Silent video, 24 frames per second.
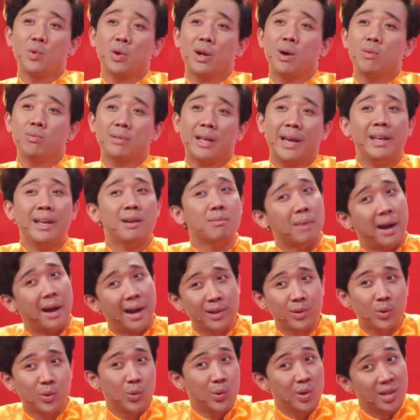không thấy thằng bạn
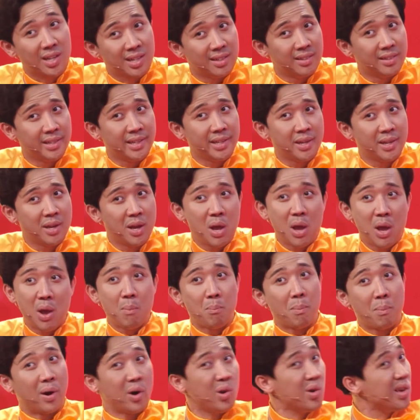tôi nó cười
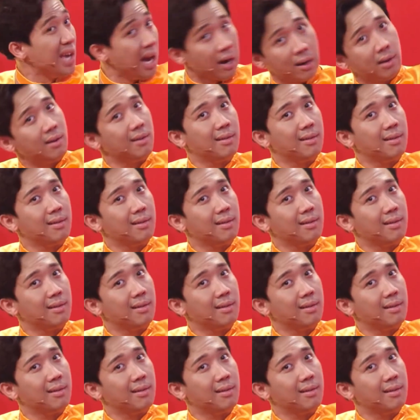mà nó giật.